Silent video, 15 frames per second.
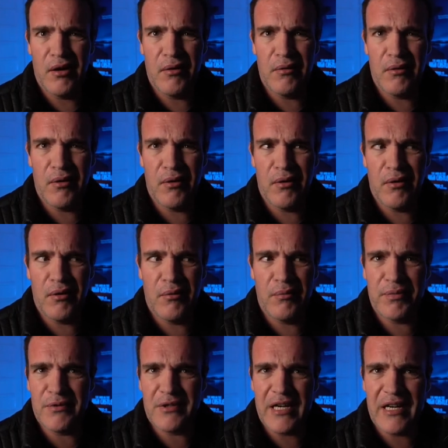eh,
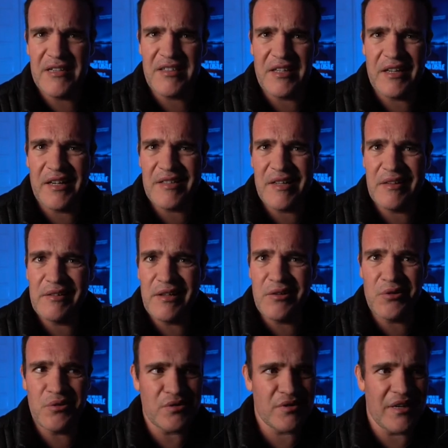pues realista en qué
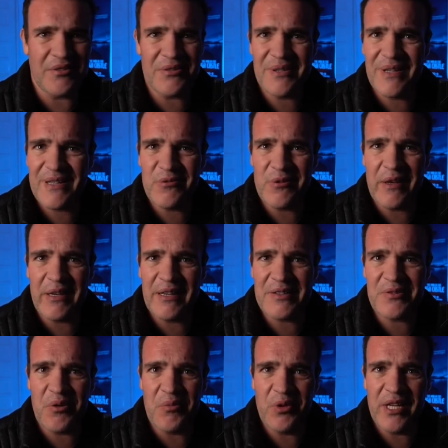sentido, o sea, no sé qué es lo que
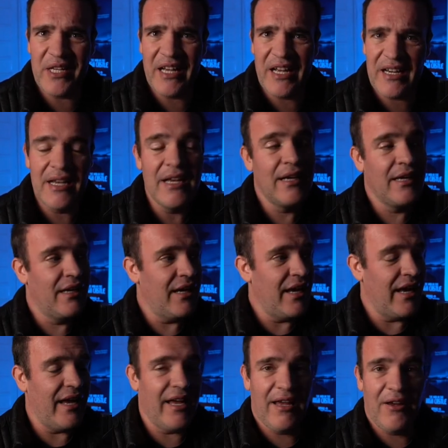quieres comunicar.
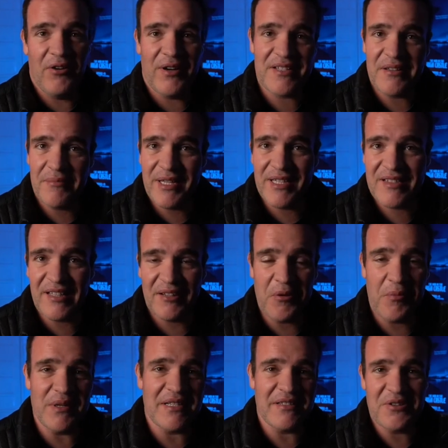Eh, honestamente, esta
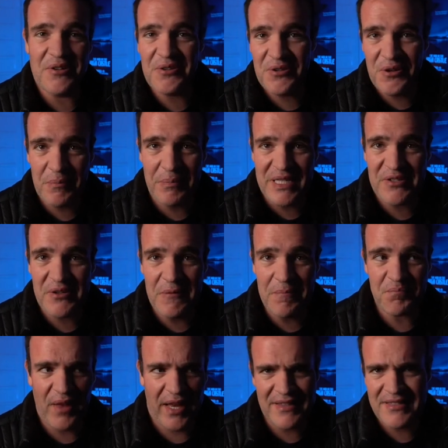conversación no
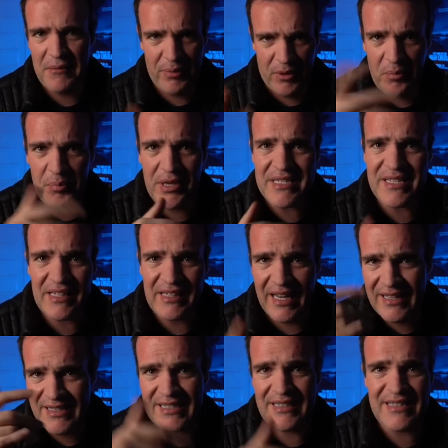pasó, este, pero pueden
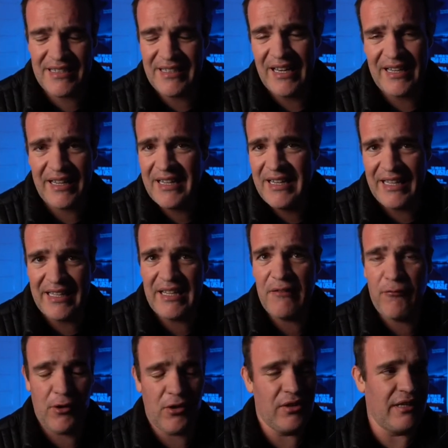citar, citar que de aquí
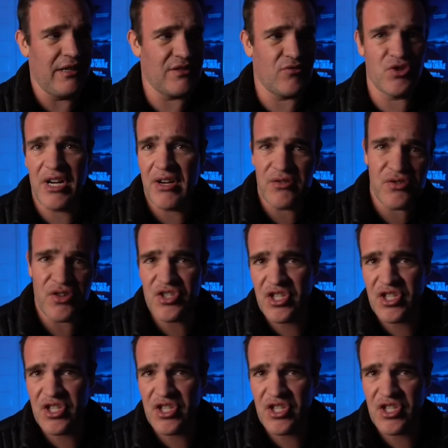fue donde la escucharon, son